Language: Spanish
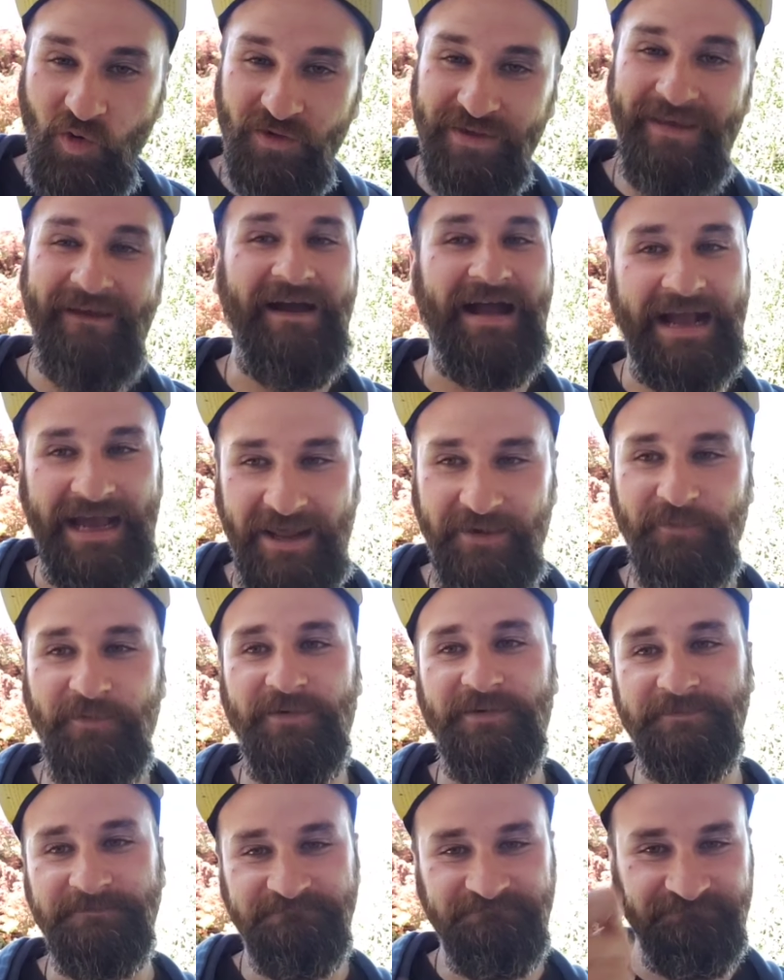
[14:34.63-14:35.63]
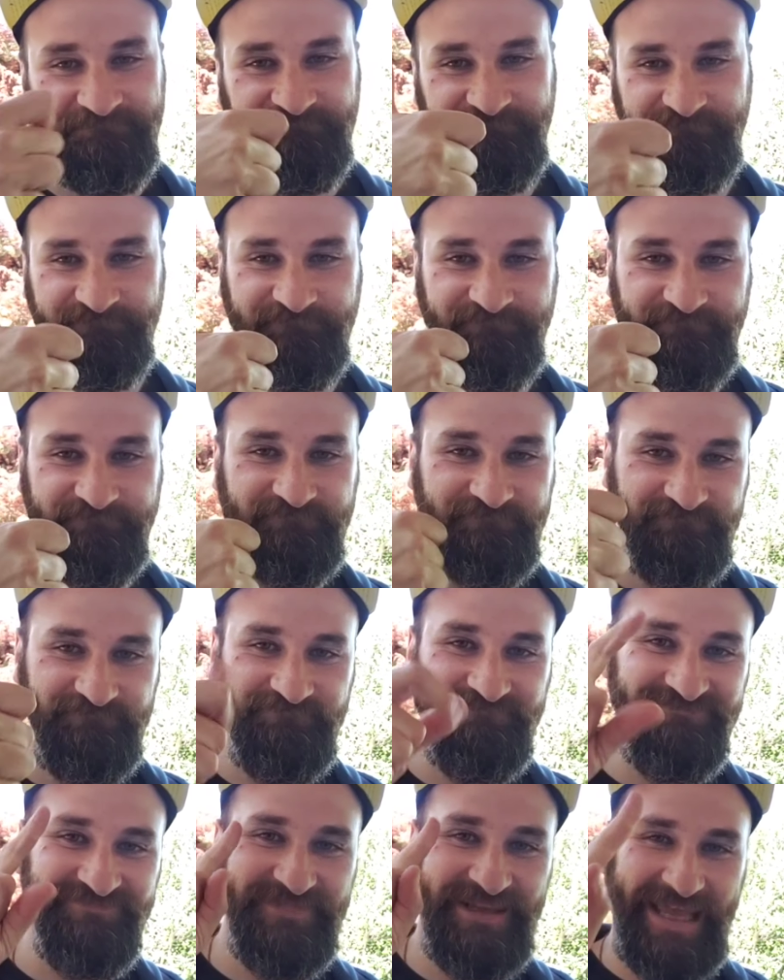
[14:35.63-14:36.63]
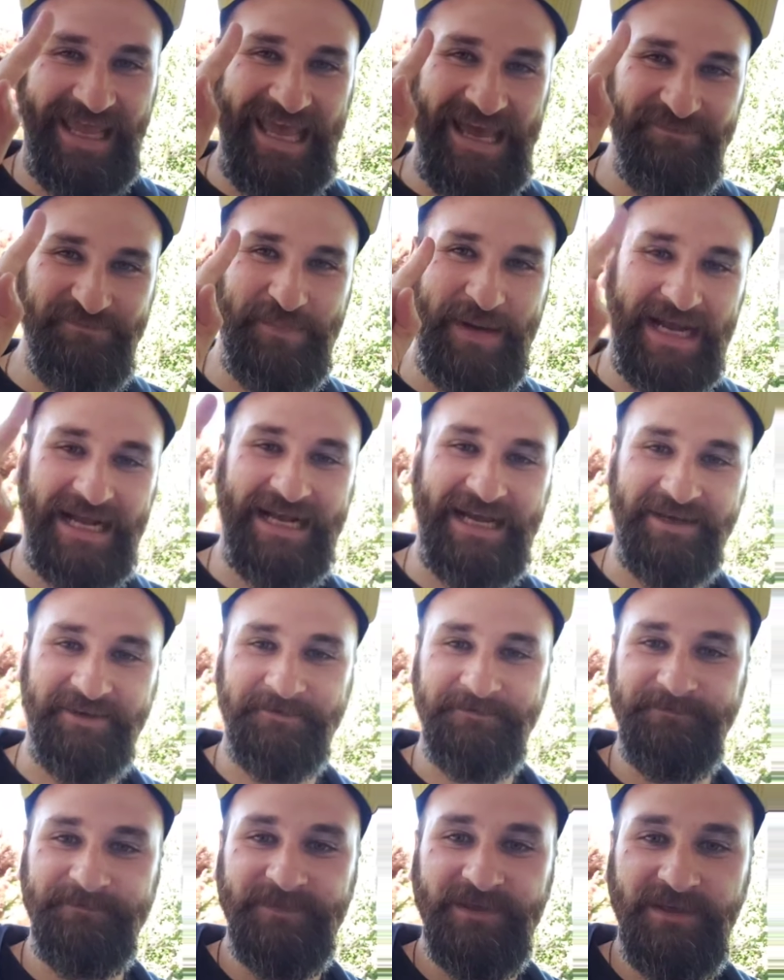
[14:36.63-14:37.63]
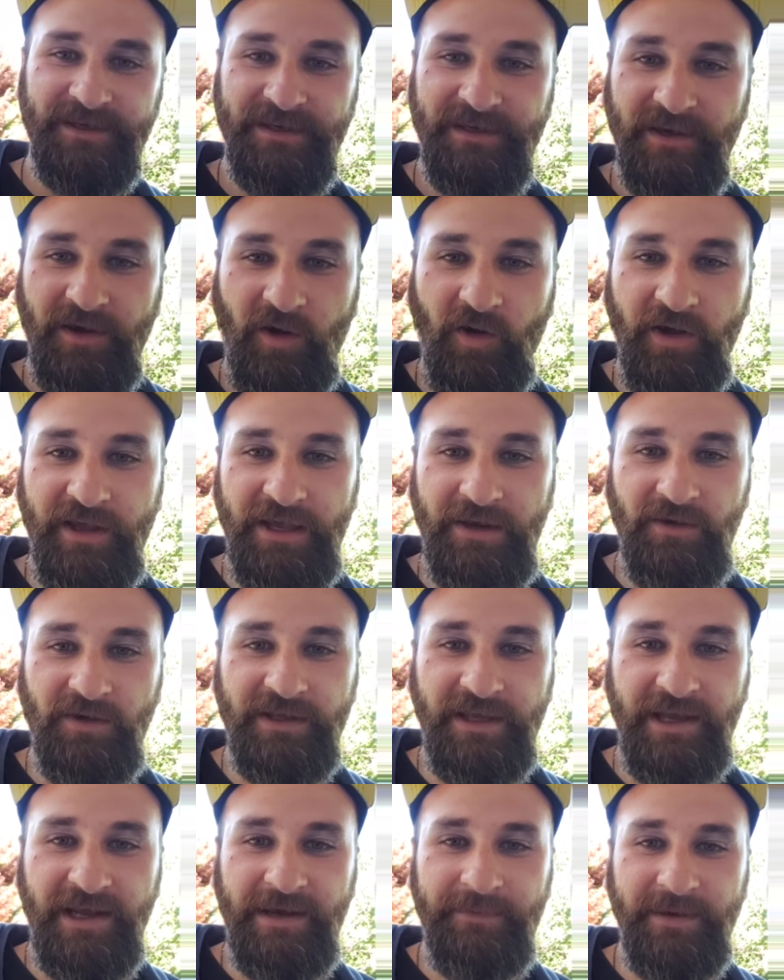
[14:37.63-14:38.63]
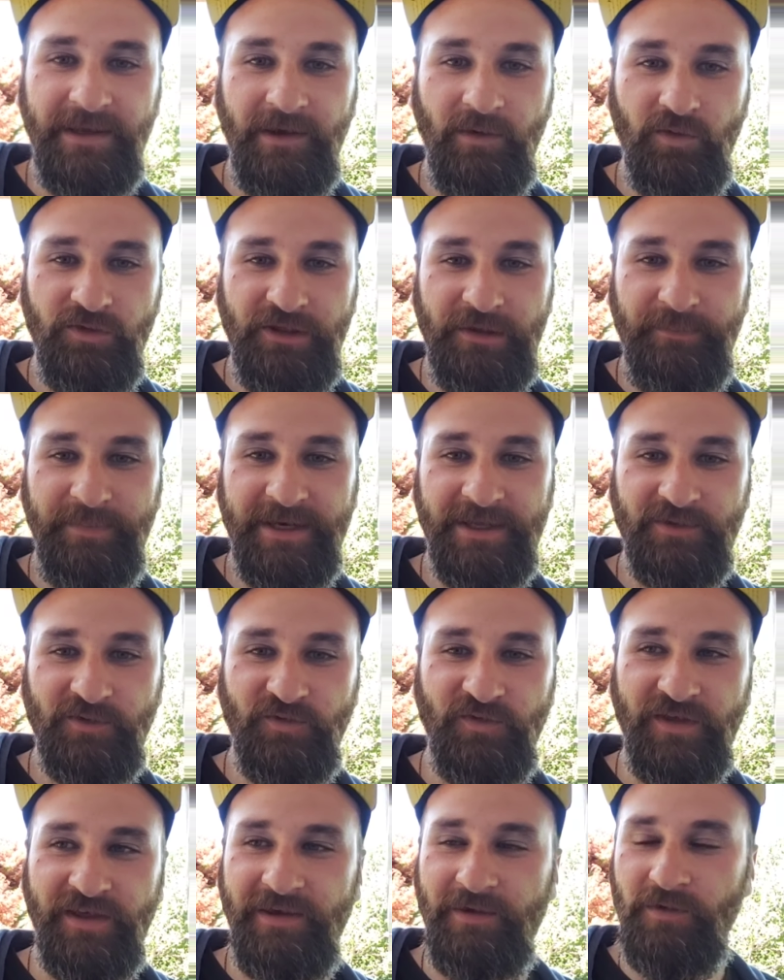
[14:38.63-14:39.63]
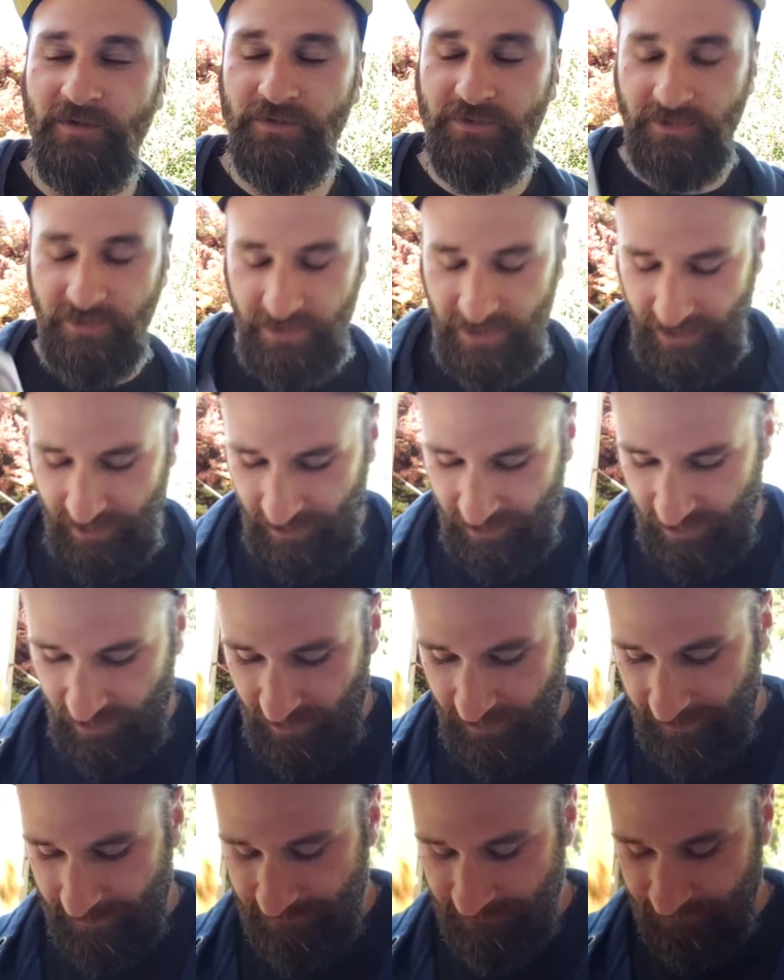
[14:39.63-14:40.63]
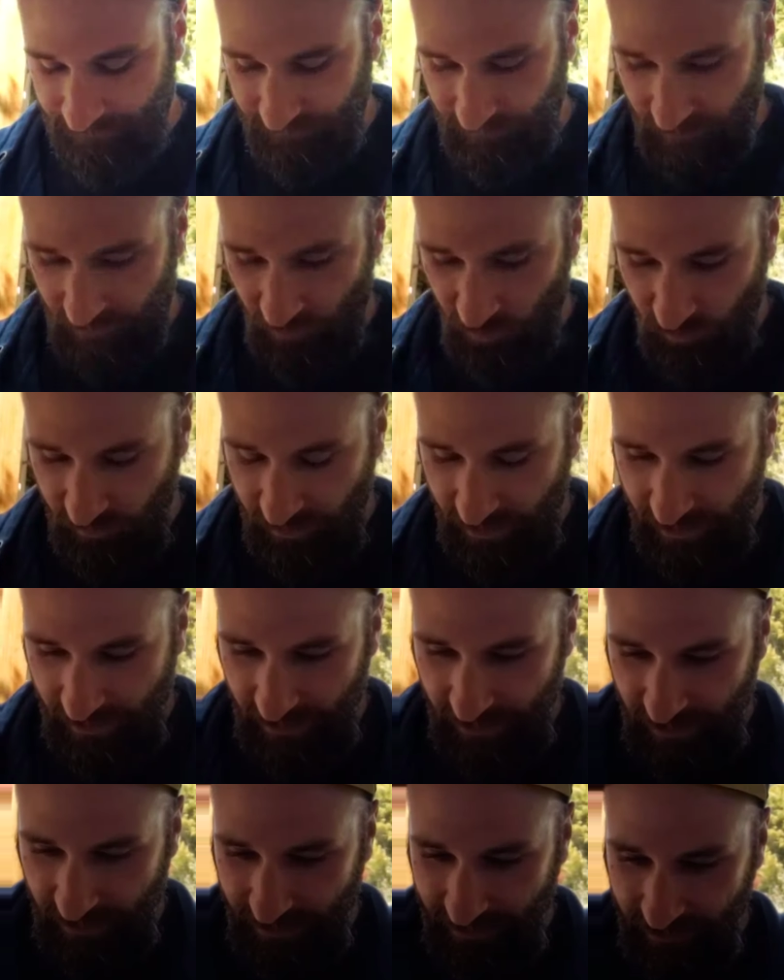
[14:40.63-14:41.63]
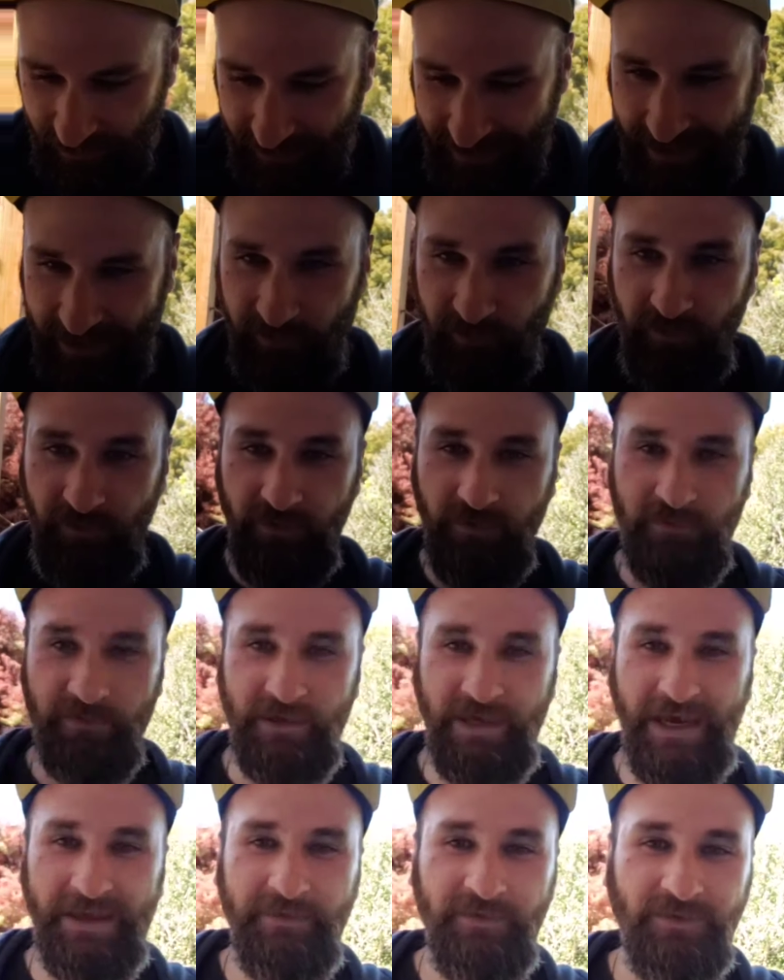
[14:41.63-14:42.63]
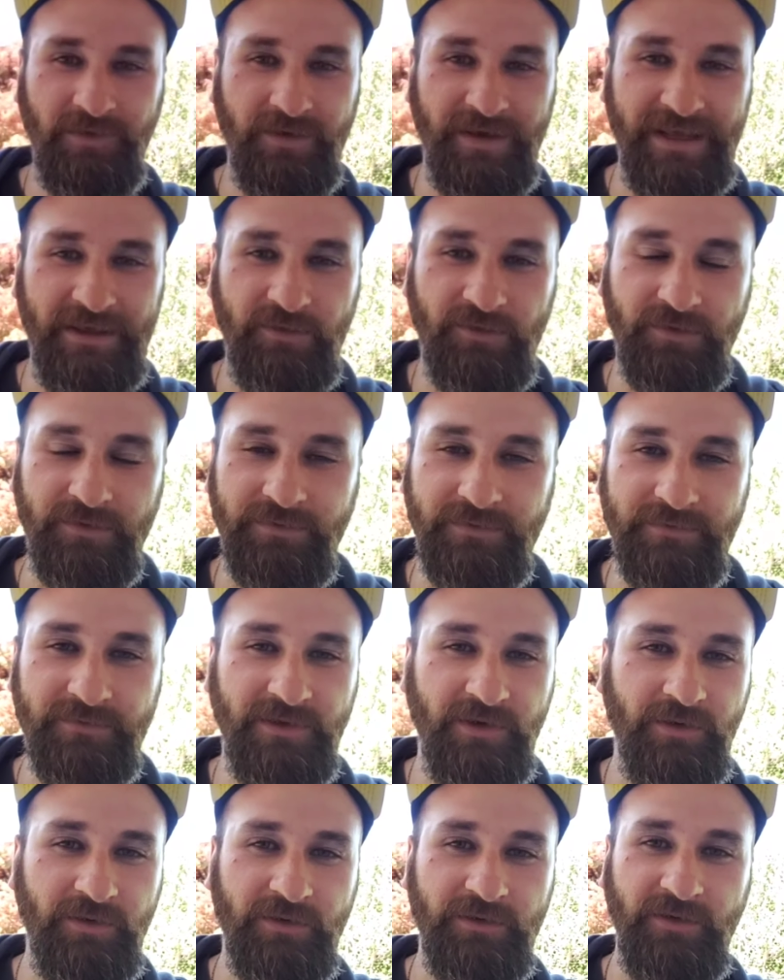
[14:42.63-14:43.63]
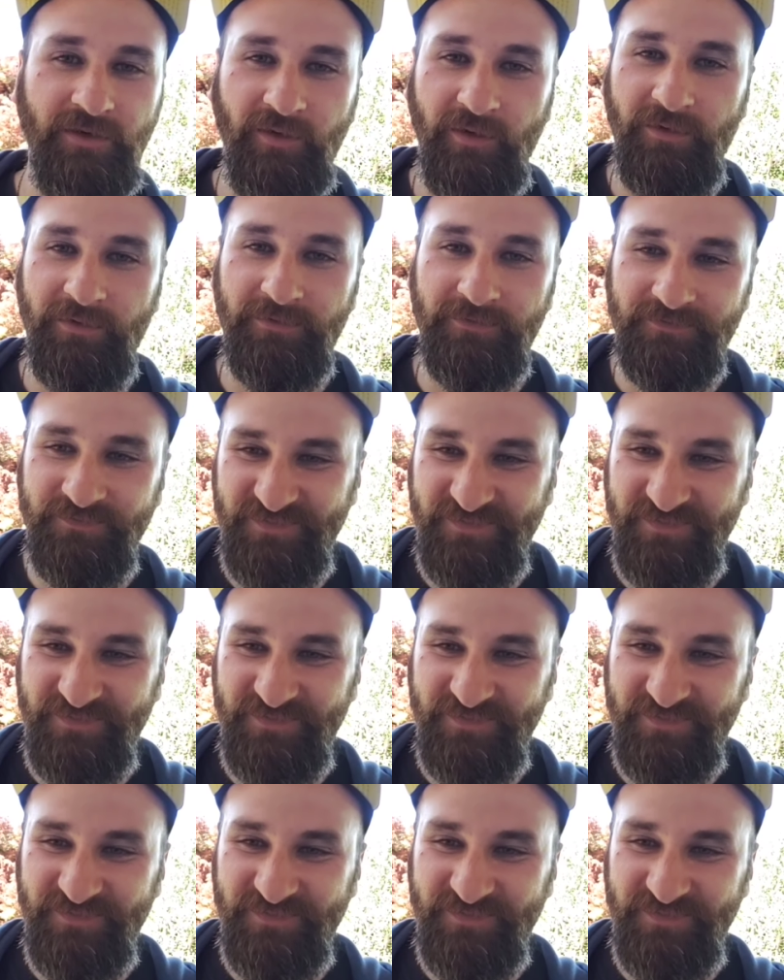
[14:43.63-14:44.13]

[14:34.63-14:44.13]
qué bacán, Qué bacán. Oye, Lord, ¿qué cámara usas para tus videos? Eh, es una Canon. Canon o Nixon, no, no.